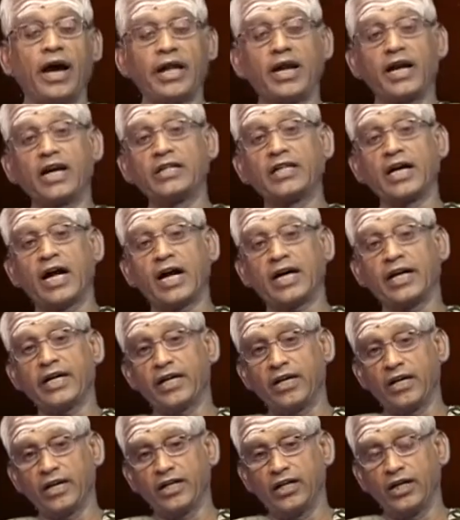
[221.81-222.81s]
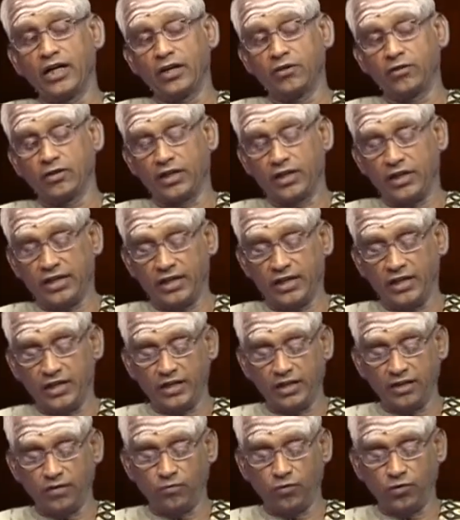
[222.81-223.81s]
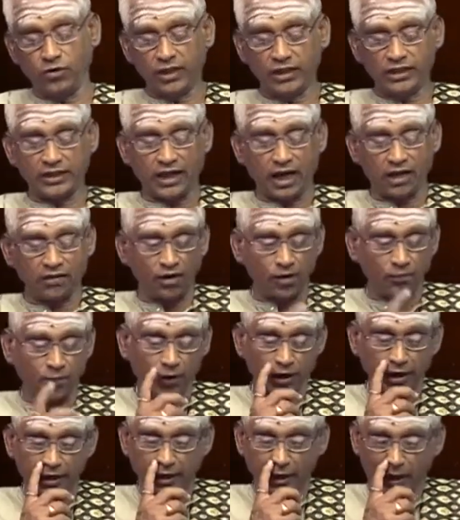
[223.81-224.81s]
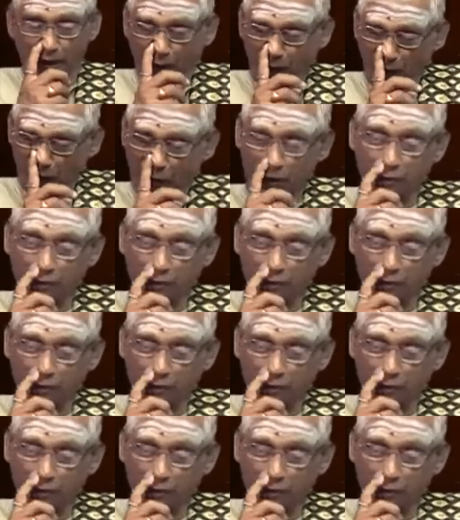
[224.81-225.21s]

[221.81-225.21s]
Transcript: அதனால் இந்த அகையிரலை நீக்குவதற்கு பூதத்தாழ்வர் பாடுகிறார்